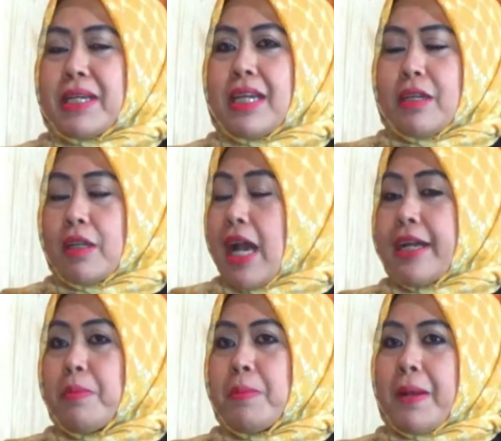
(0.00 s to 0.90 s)
Pernah
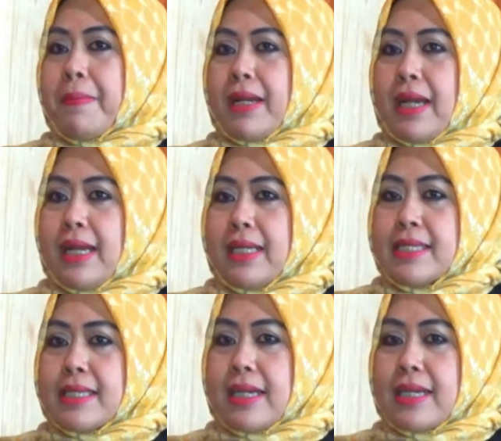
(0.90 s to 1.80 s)
ada beberapa kali
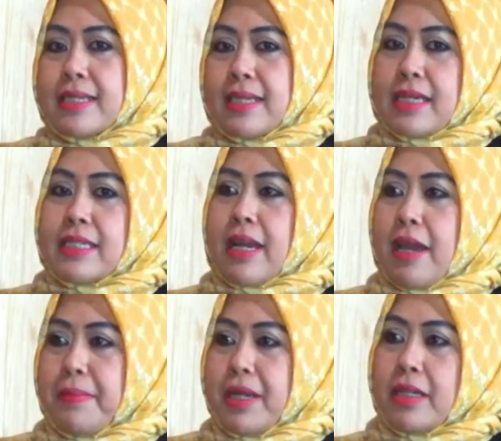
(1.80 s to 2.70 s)
saya sedang
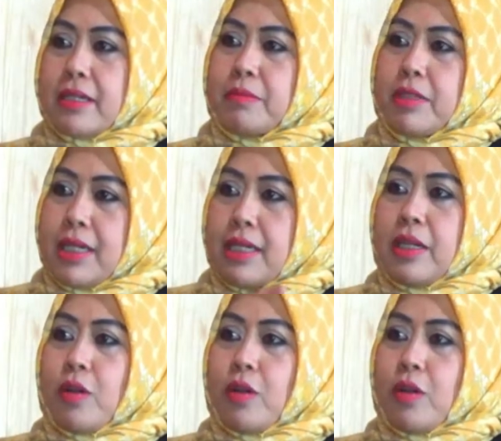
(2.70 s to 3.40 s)
ceramah kemudian yeah.